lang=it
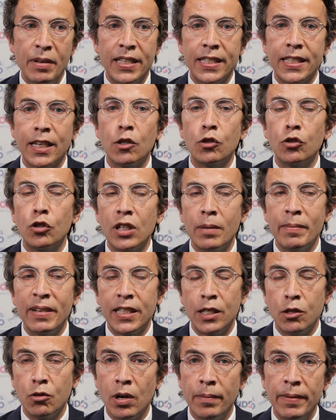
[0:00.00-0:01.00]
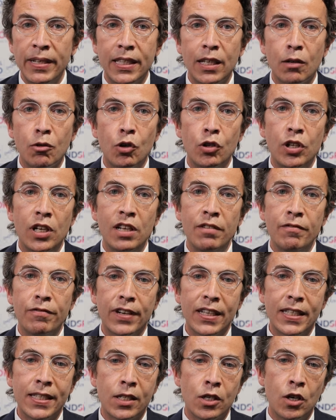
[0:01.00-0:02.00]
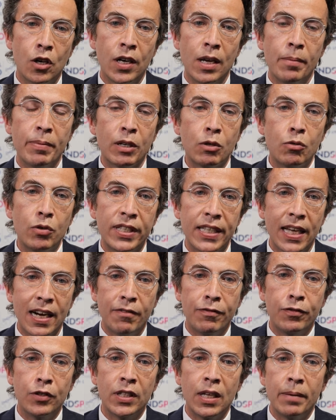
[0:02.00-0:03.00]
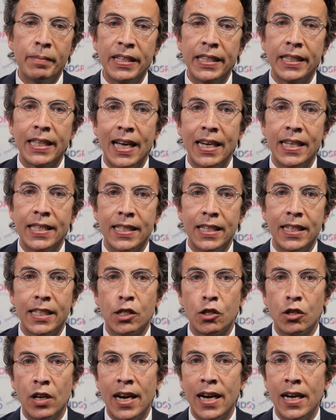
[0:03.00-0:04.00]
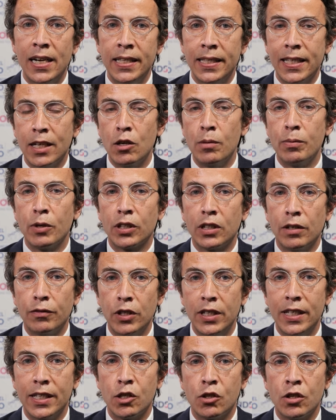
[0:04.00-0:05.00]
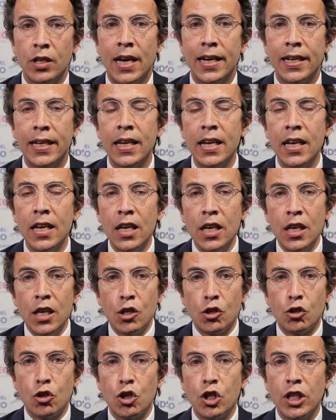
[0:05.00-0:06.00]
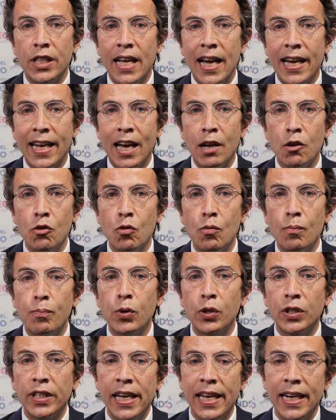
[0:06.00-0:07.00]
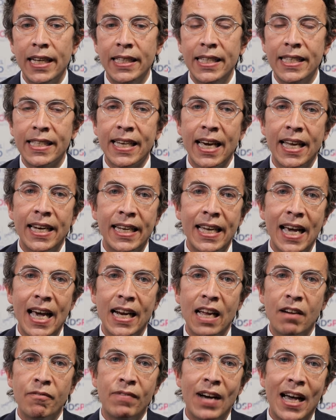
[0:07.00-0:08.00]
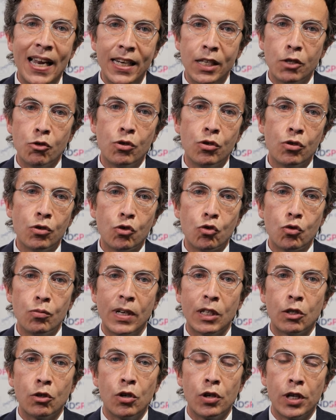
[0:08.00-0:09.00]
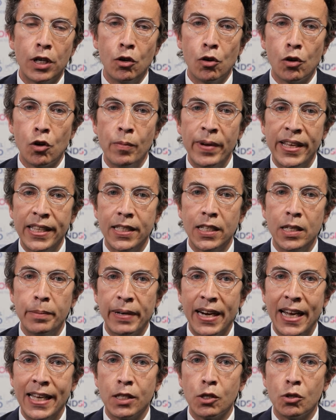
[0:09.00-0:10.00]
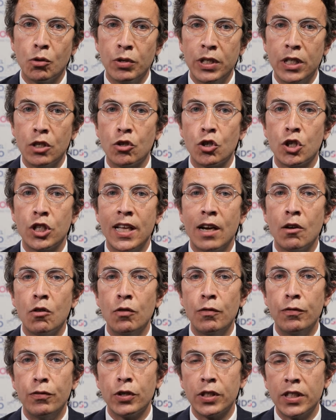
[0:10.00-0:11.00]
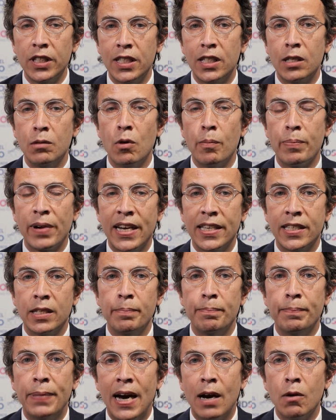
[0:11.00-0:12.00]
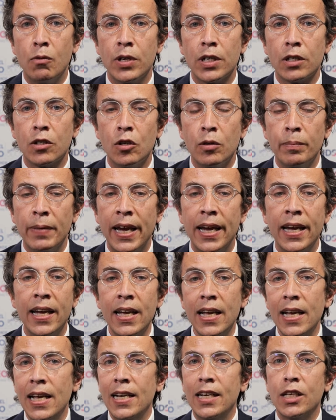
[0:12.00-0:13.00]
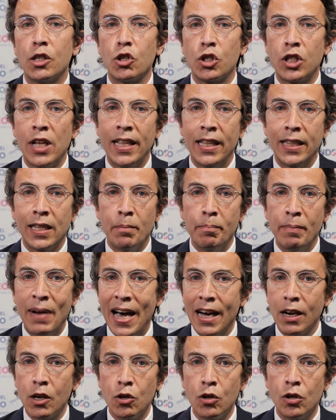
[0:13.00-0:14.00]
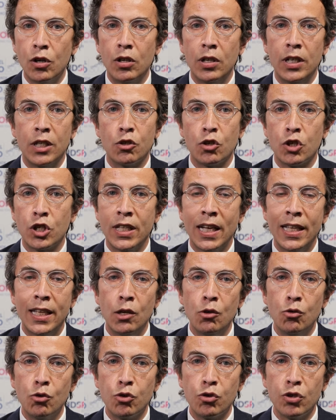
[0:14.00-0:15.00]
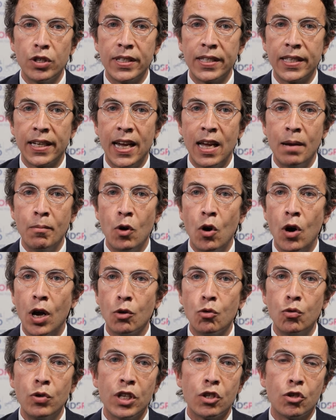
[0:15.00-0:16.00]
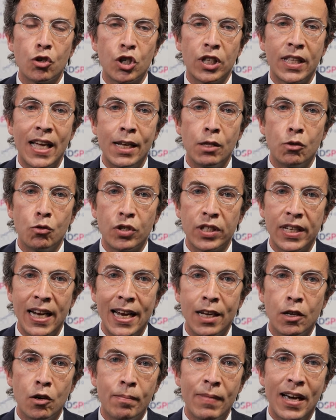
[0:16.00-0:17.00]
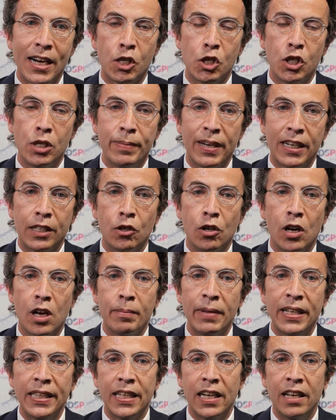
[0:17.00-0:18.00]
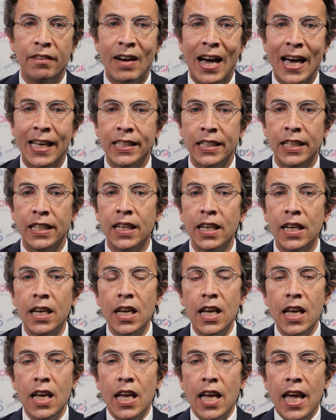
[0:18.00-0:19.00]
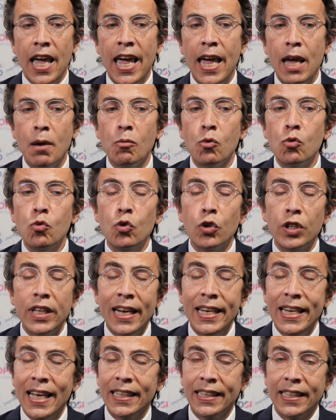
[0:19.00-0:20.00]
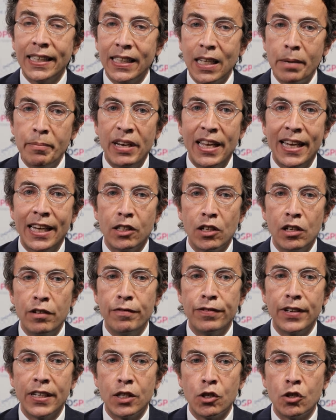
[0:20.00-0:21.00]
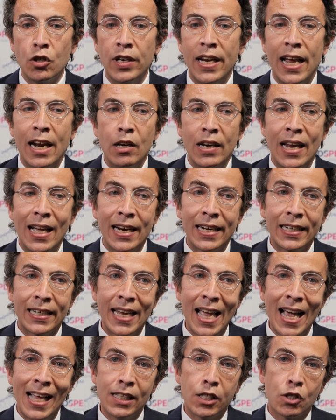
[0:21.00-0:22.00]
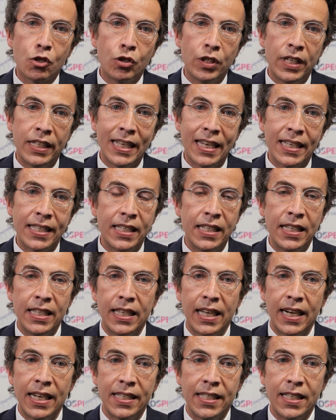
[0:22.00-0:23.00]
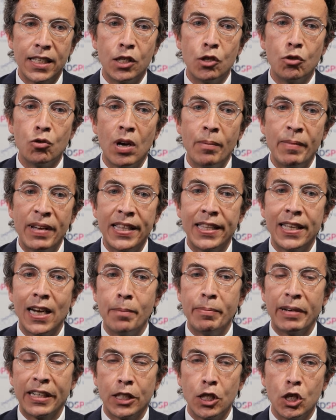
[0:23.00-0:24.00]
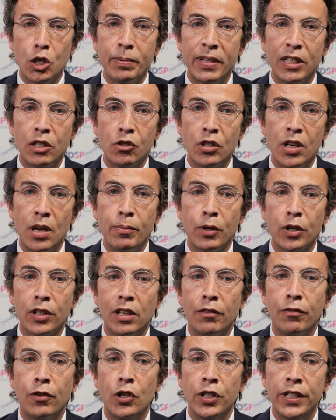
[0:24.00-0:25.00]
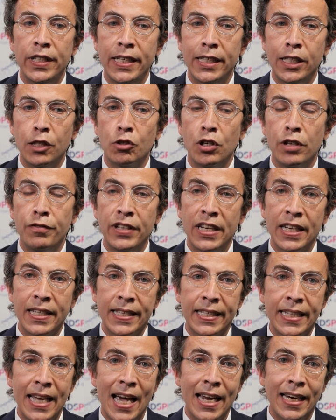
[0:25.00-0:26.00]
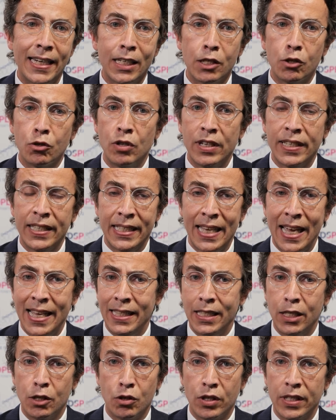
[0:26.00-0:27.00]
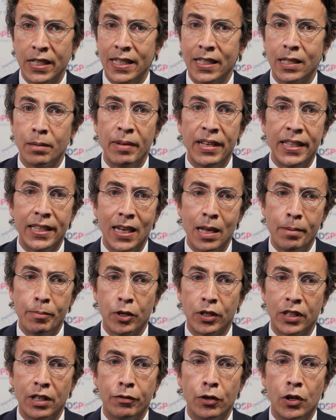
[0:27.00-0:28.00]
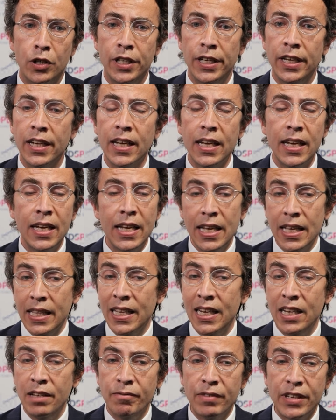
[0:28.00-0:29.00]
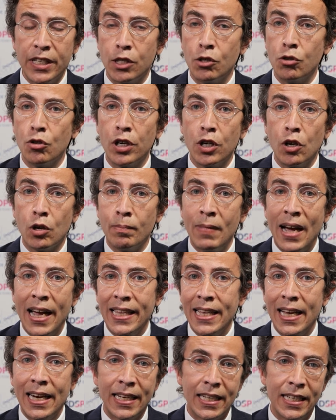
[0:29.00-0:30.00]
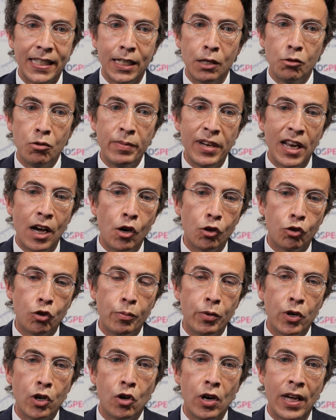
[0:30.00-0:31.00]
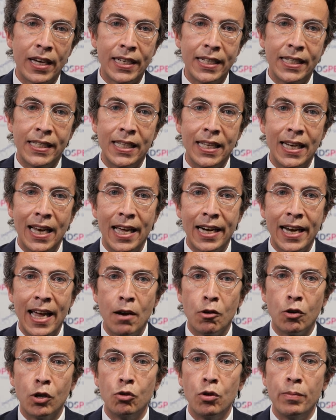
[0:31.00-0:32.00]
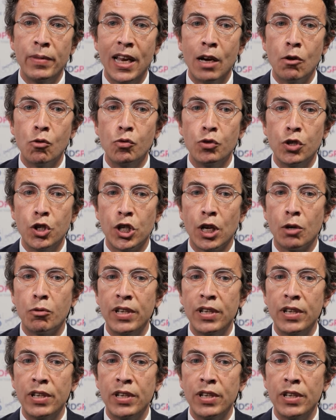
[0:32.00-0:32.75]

Il secondo tema è sicuramente quello dell'inflazione, per cui sarà fondamentale selezionare all'interno dei portafogli azionari società che hanno un potere di scaricare a valle sui consumatori i loro aumenti di prezzo, quindi società con un fortissimo pricing power come le società del tabacco, le società del lusso estremo, alcune società industriali con margini particolarmente elevati e uno degli altri temi legati all'inflazione e al rialzo dei tassi di interesse è sicuramente la partecipazione ai portafogli dei titoli finanziari che sono assenti sostanzialmente dai portafogli degli investitori ormai dalla crisi del 2008 e poi con la crisi dell'area euro del 2011 e